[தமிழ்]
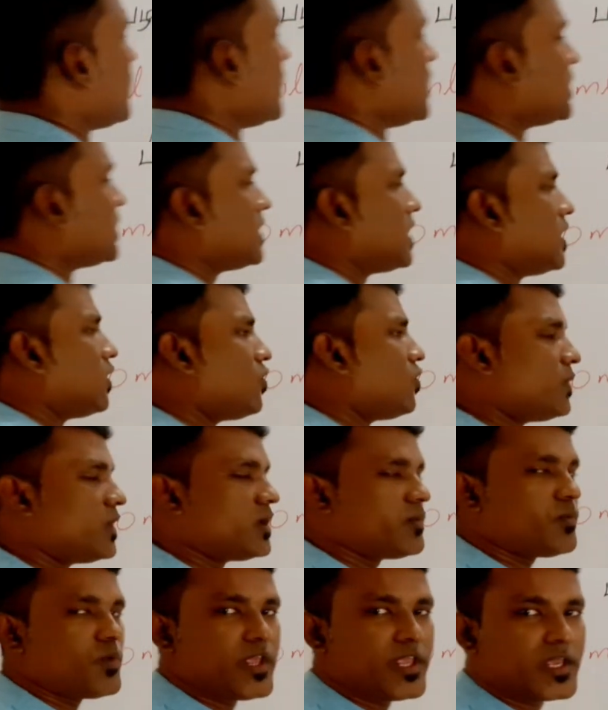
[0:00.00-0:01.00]
இருந்தாலும் ஒப்பிட
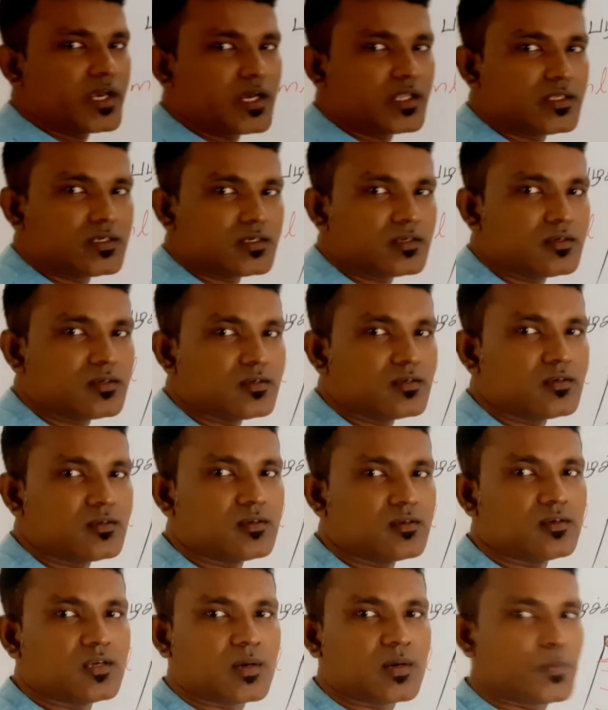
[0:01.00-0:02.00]
முடியாது
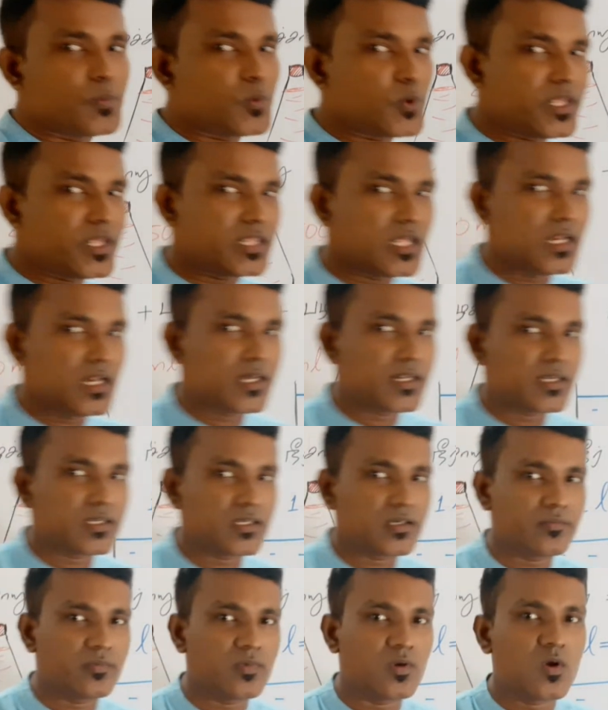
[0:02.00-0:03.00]
புரிதலாக
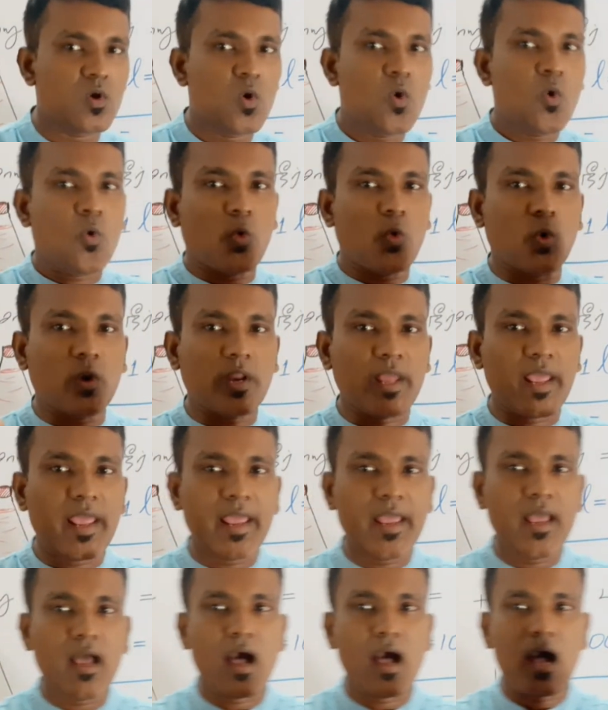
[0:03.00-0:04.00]
இருக்கும் ஒரே
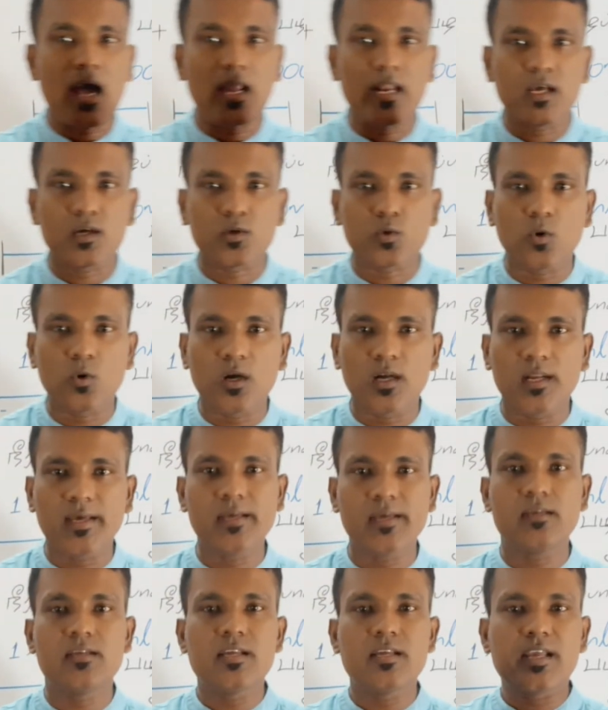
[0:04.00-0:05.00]
அழகுள்ள
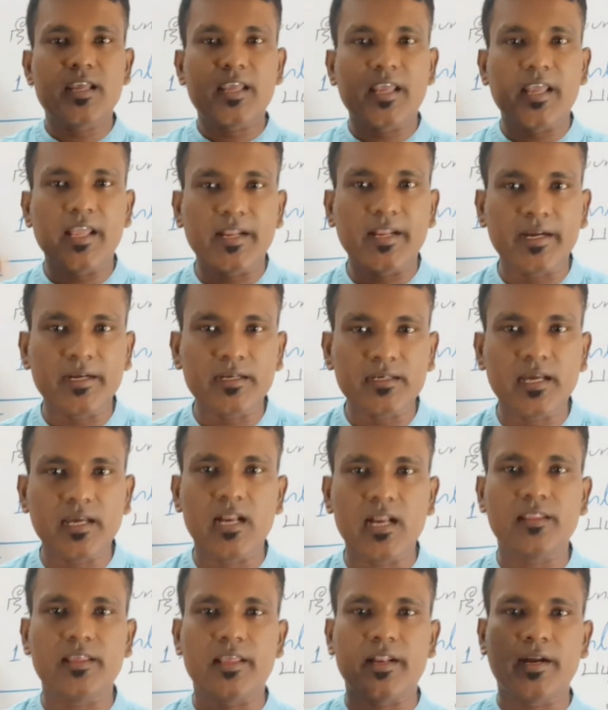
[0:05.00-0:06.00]
இரண்டு
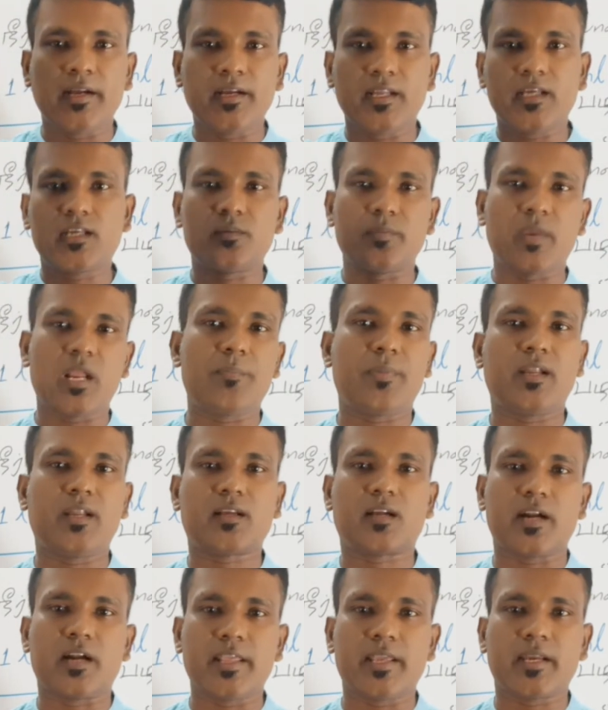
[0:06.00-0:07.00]
அல்லது இரண்டுக்கு மேற்பட்ட
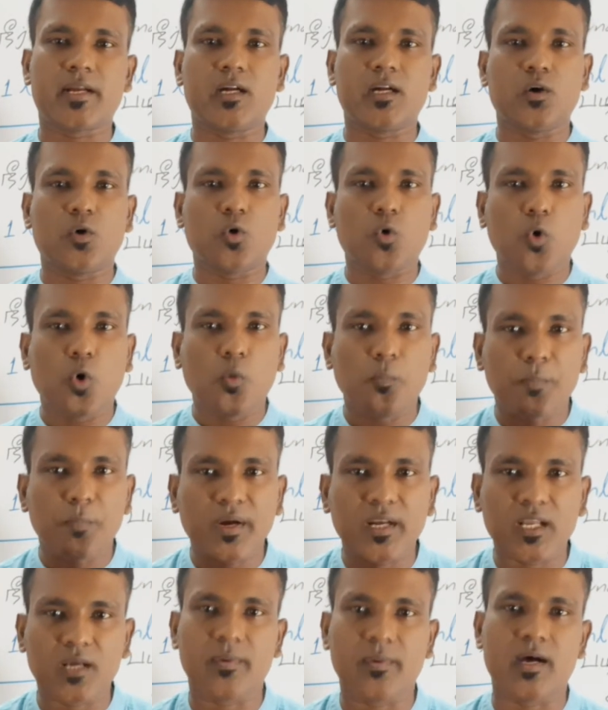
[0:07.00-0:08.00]
கணியங்களை
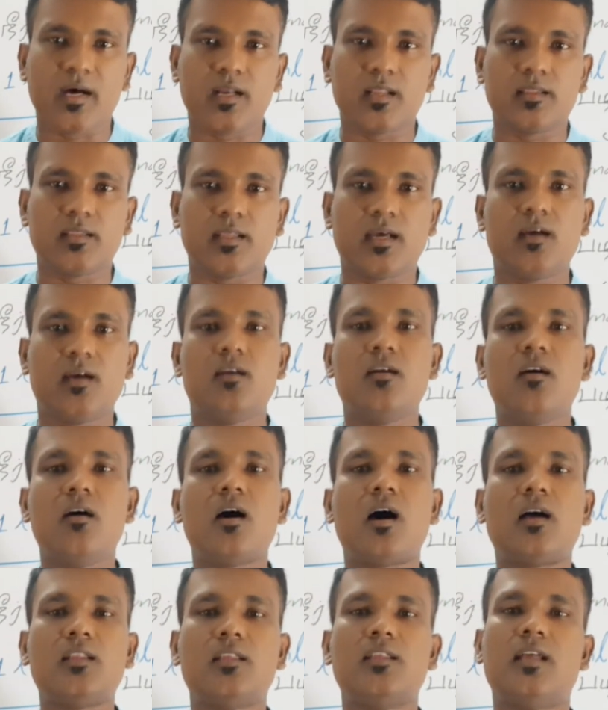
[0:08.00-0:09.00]
ஒப்பிட்டமாக இருந்தால்
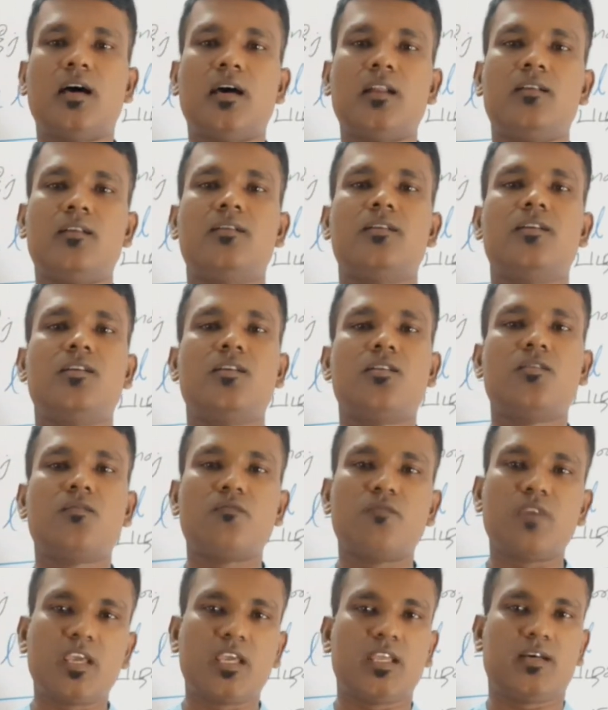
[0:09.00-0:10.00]
அதுதான்
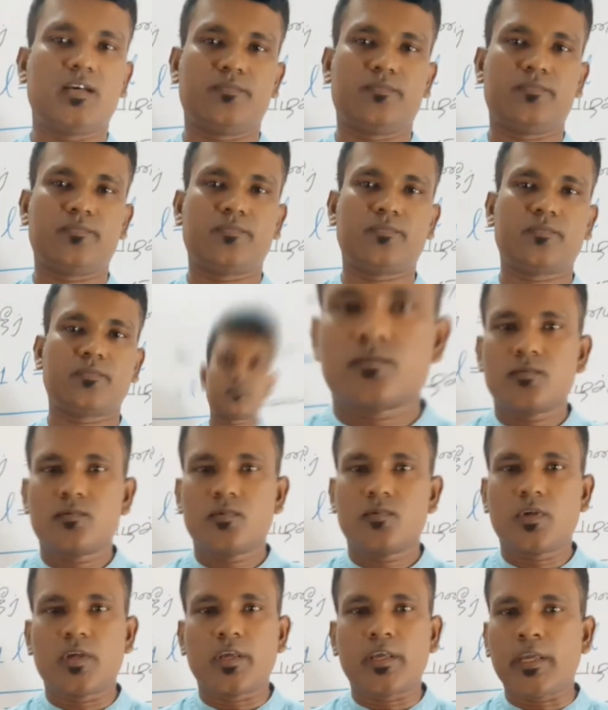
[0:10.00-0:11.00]
விகிதம்
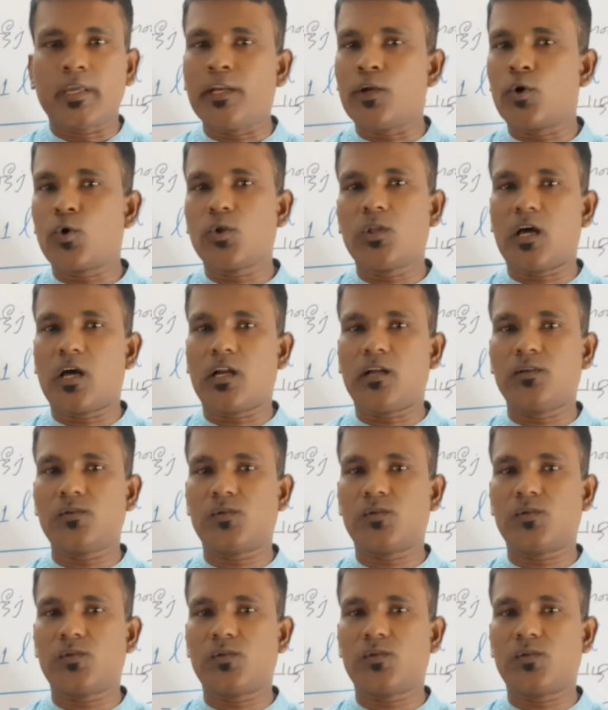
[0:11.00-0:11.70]
இன்னொரு உதாரணம்